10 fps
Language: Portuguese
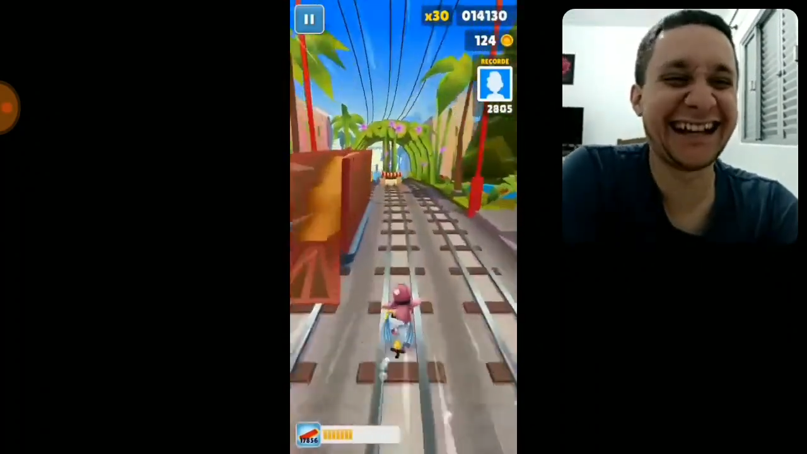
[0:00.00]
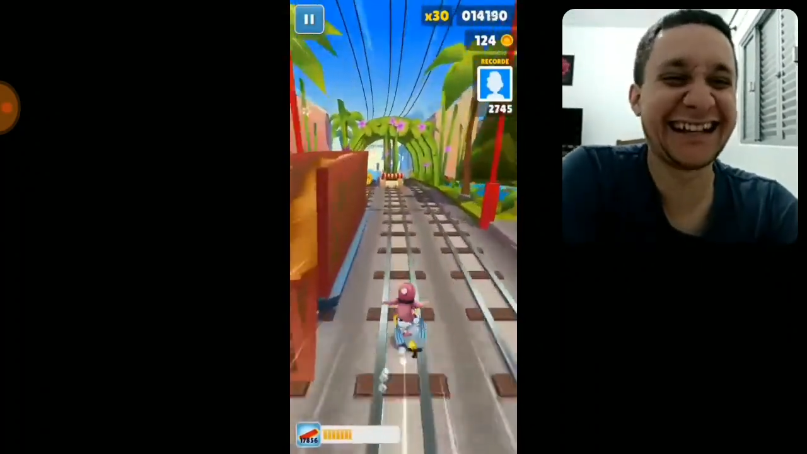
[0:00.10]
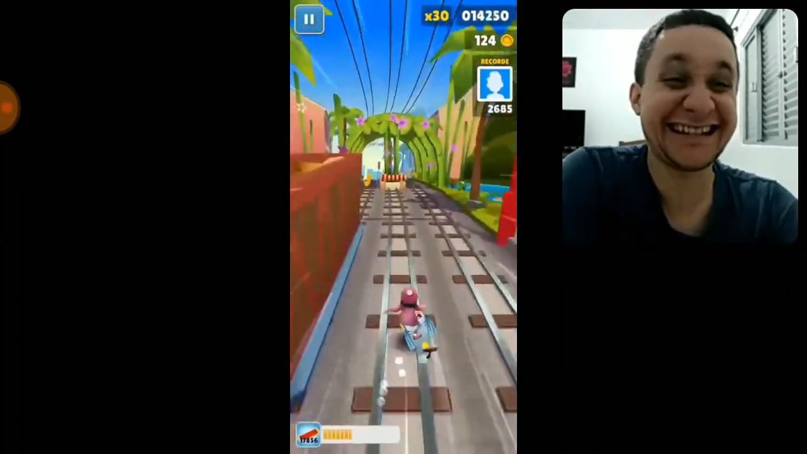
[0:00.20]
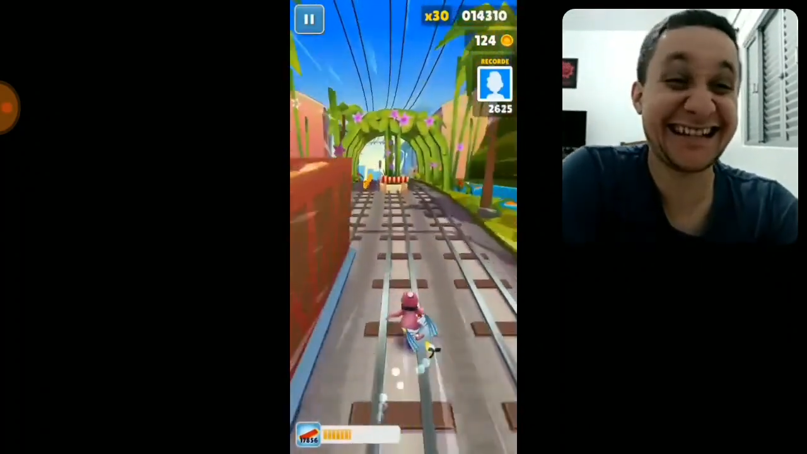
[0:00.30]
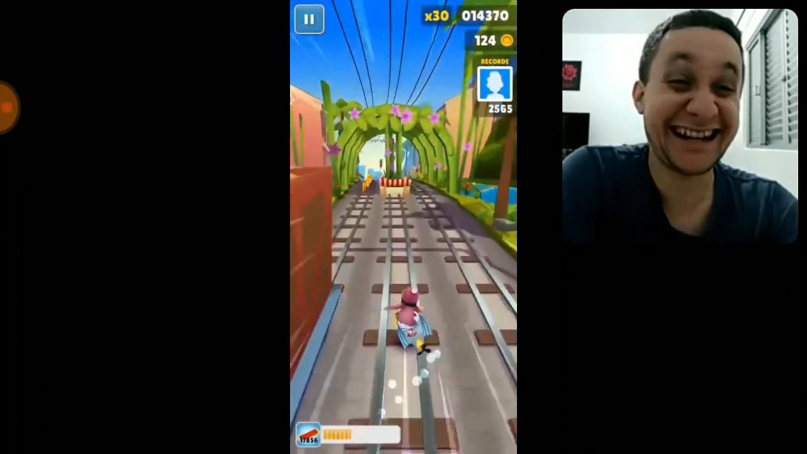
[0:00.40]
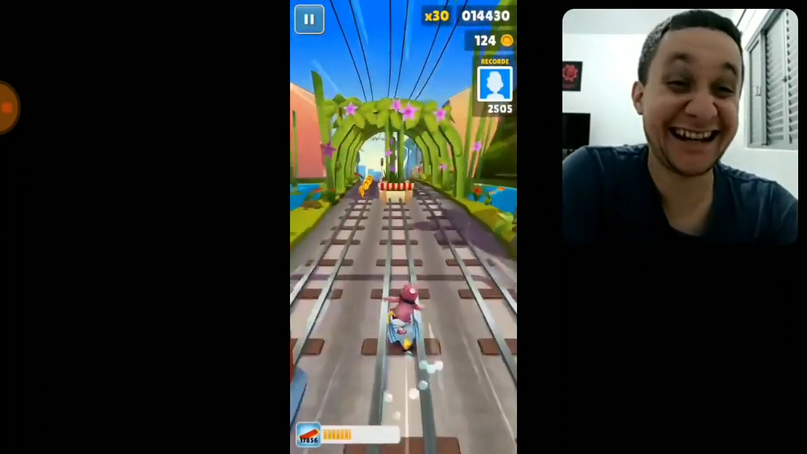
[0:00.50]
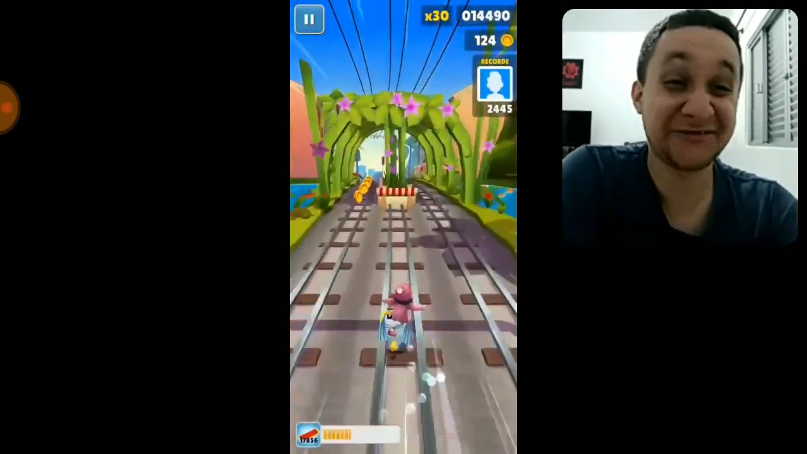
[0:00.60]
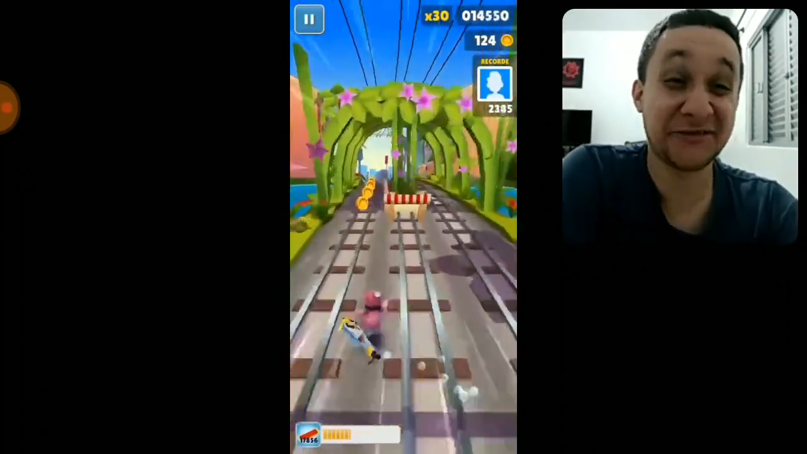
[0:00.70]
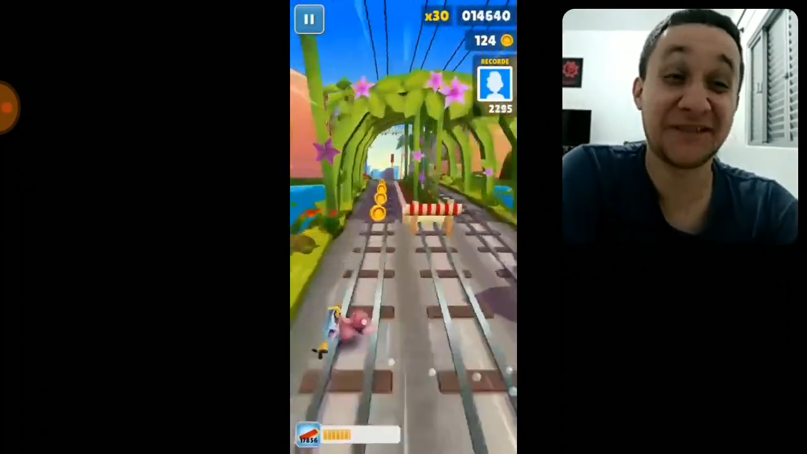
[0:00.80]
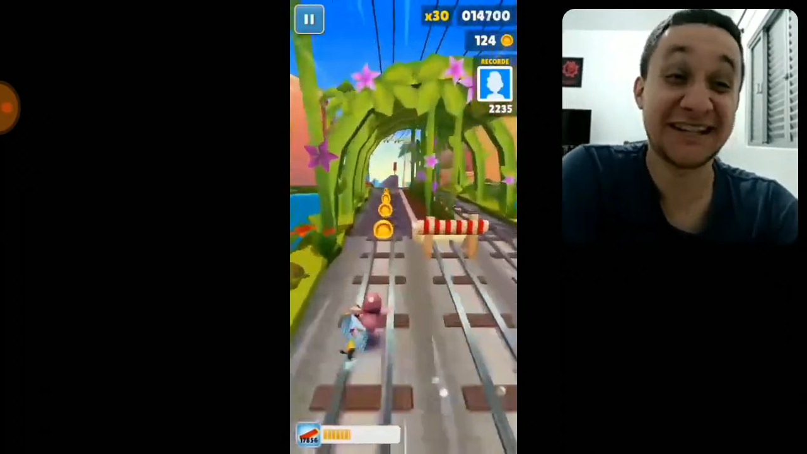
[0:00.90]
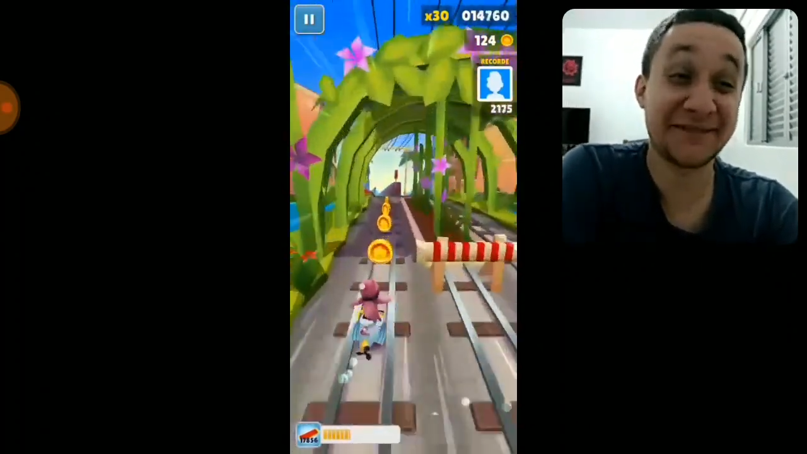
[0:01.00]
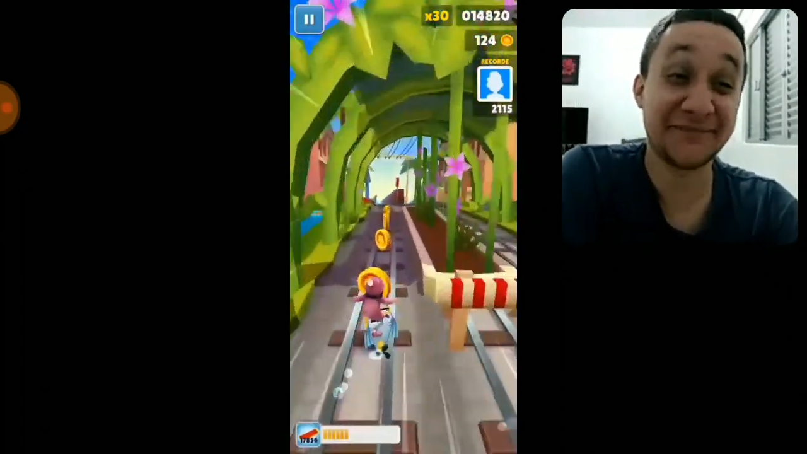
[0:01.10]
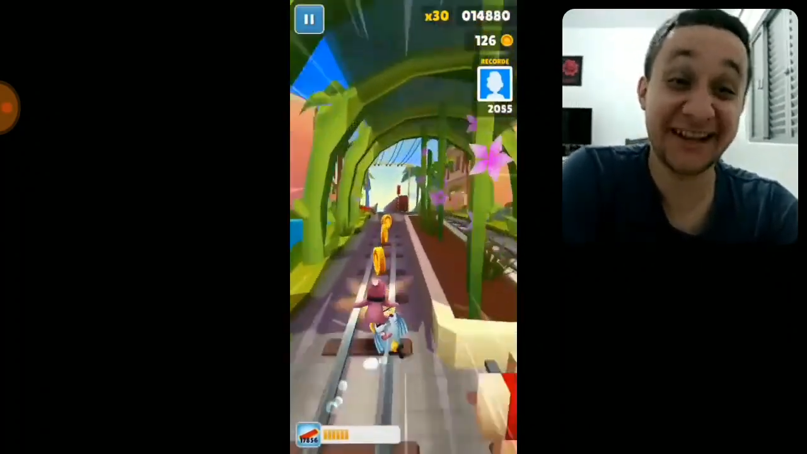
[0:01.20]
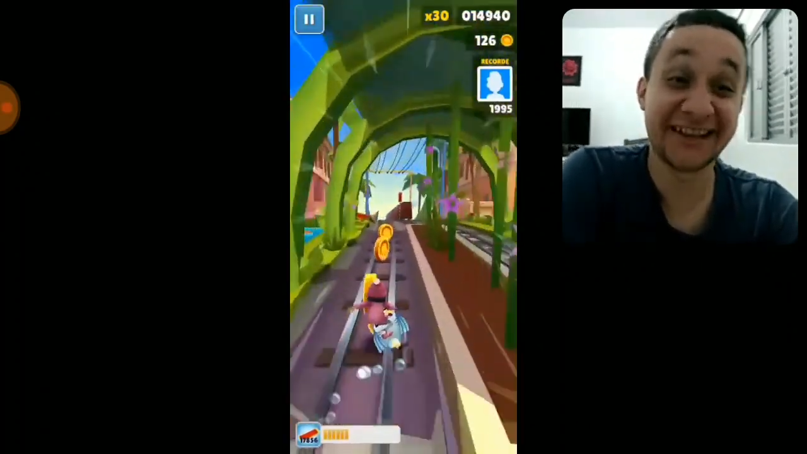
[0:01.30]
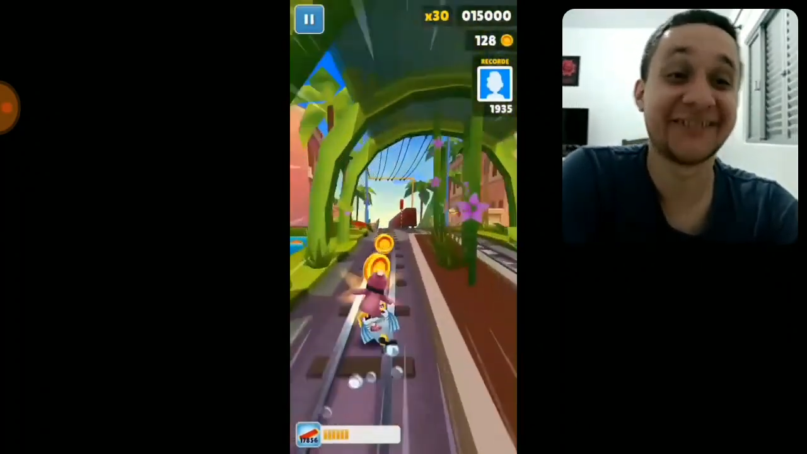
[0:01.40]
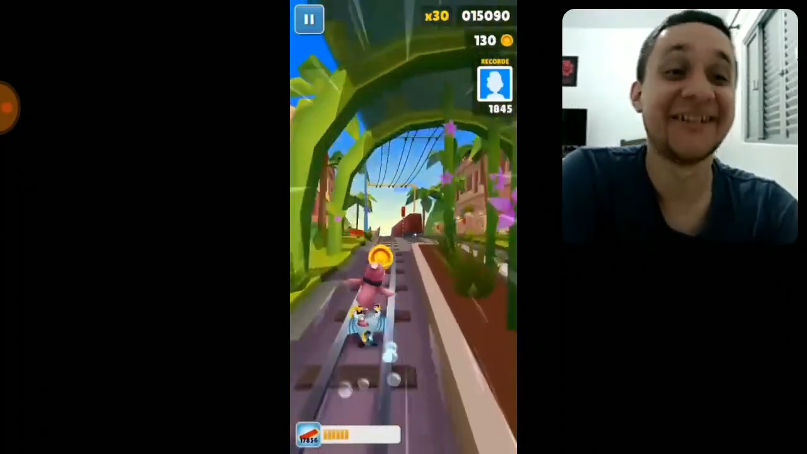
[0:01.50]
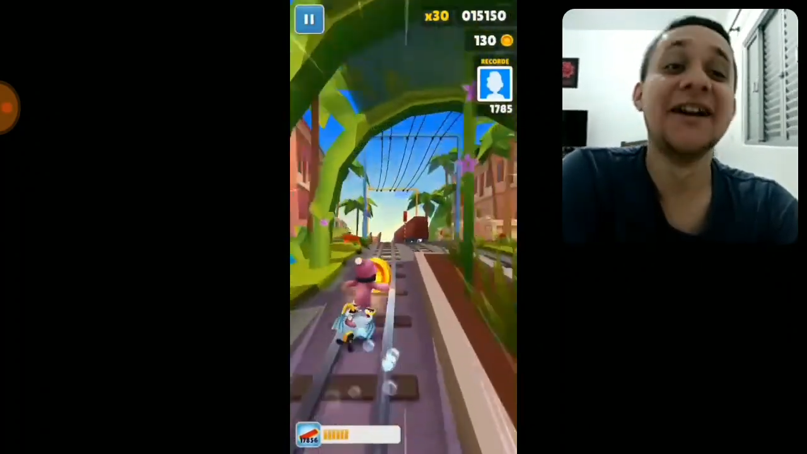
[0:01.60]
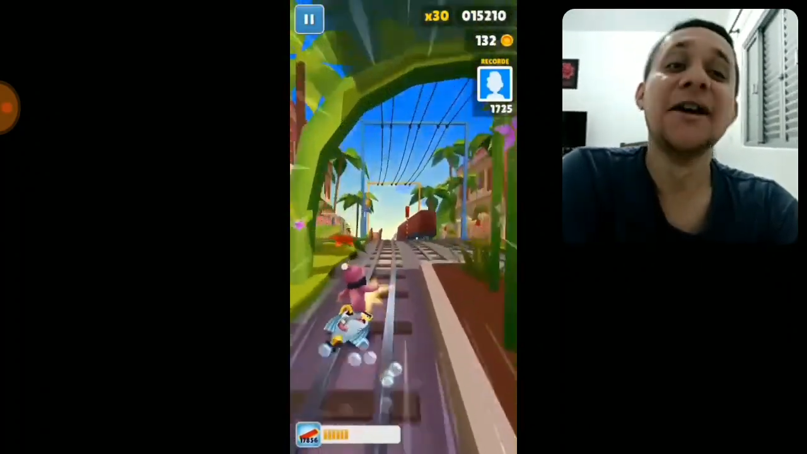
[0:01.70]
Será que foi um vazamento?